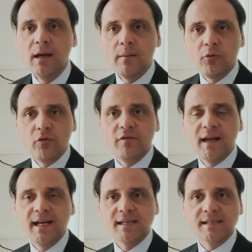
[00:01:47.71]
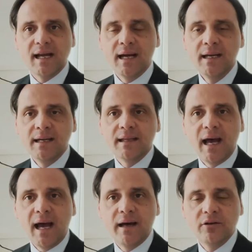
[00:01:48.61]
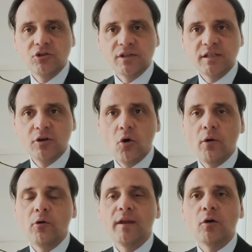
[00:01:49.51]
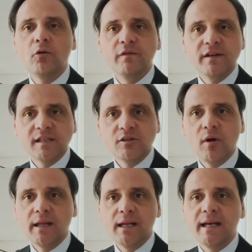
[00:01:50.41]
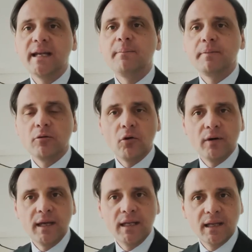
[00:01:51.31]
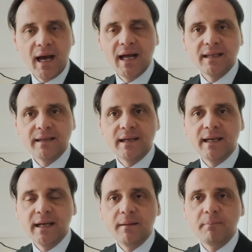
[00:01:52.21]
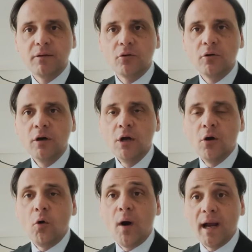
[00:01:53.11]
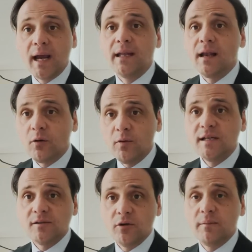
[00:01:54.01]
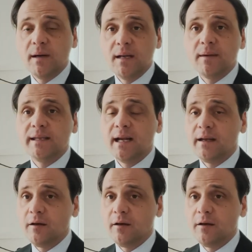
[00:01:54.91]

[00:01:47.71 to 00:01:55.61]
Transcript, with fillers: plusvalenza da cessione o da conversione delle cripto in altre cripto o anche nell'acquisto di beni materiali,